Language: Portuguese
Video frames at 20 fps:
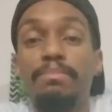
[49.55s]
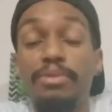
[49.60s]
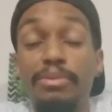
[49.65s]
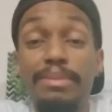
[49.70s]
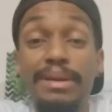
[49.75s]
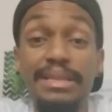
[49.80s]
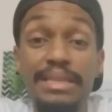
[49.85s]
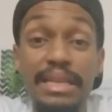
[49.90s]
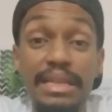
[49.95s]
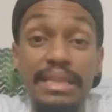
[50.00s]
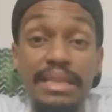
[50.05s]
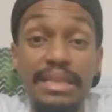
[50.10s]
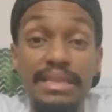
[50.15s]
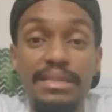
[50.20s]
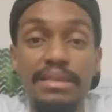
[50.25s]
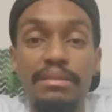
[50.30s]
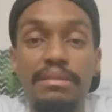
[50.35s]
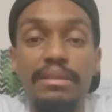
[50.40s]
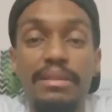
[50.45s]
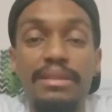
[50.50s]
Por mais que ele tenha
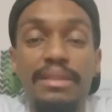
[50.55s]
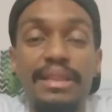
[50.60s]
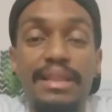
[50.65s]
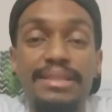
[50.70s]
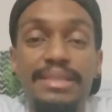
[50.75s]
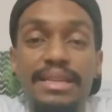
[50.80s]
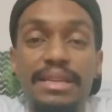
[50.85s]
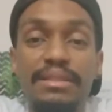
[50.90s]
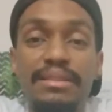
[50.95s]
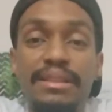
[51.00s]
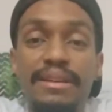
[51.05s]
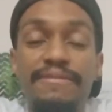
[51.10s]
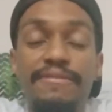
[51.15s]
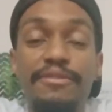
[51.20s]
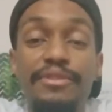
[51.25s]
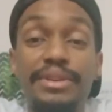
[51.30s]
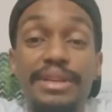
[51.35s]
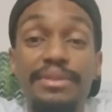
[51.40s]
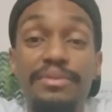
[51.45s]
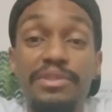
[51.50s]
sido lançado lá
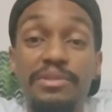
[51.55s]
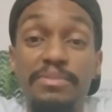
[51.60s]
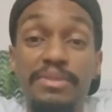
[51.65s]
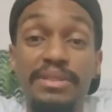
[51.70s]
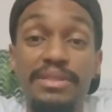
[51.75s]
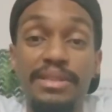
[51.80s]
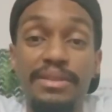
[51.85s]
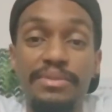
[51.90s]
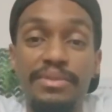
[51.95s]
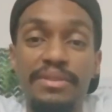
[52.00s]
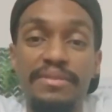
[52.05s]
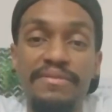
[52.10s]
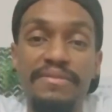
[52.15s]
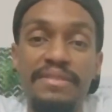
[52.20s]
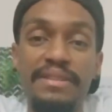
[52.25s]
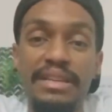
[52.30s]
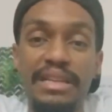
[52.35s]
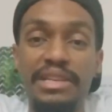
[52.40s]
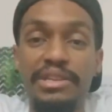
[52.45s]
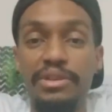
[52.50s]
fora em 2019,
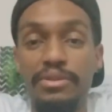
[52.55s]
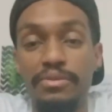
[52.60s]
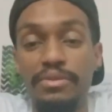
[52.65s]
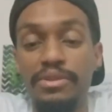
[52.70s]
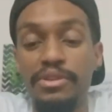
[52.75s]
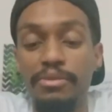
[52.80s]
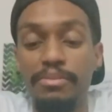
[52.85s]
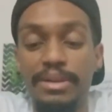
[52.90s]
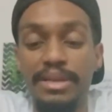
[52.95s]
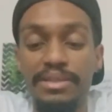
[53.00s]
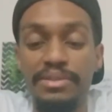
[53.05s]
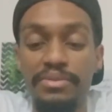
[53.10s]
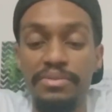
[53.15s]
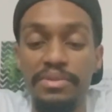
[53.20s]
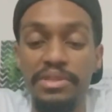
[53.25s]
ele chegou aqui ao Brasil em